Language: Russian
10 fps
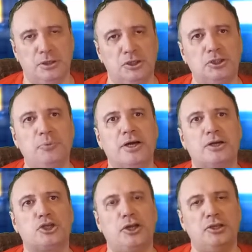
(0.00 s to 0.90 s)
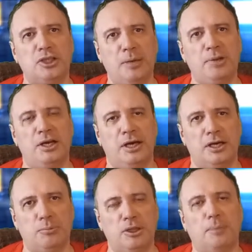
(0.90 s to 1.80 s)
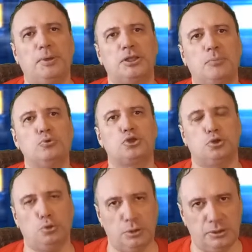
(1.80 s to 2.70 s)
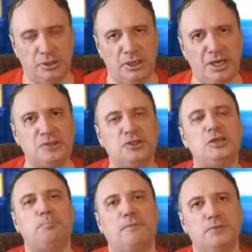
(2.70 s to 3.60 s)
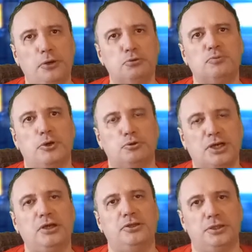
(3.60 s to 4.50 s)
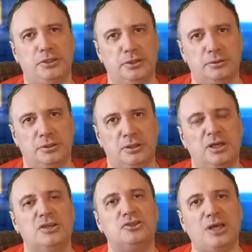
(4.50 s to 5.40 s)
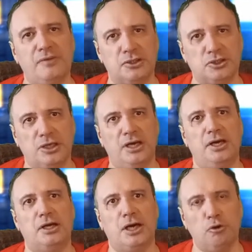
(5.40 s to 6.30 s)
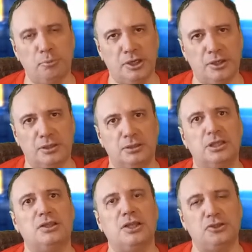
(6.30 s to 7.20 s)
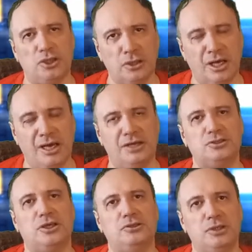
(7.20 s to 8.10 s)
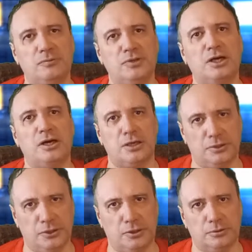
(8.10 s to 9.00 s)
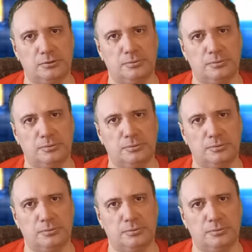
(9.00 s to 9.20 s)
Сверхжерентабельной она была, потому что я здесь повторю свое заклинание. Советская экономика носила экстенсивный характер.